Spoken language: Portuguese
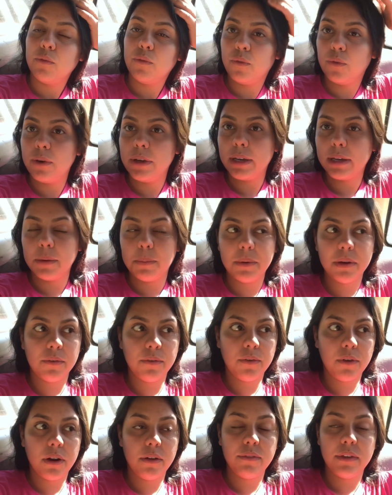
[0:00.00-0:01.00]
Fui aqui para
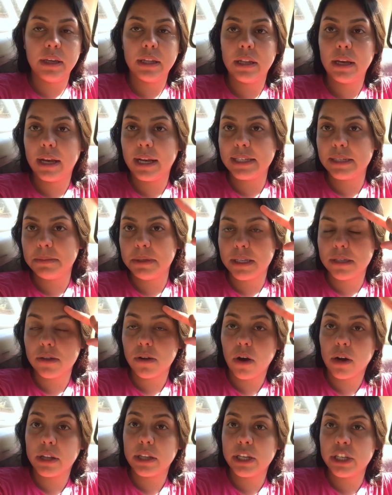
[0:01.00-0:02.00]
fora, vim aqui na casa da minha
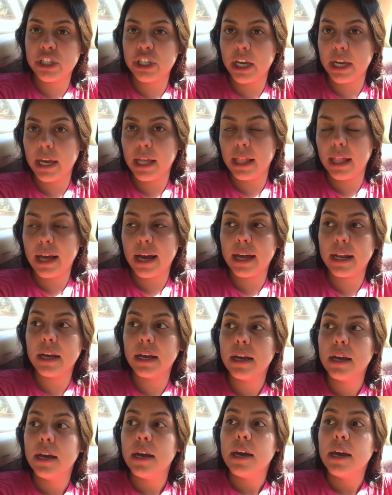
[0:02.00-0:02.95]
sogra, deixei a Lara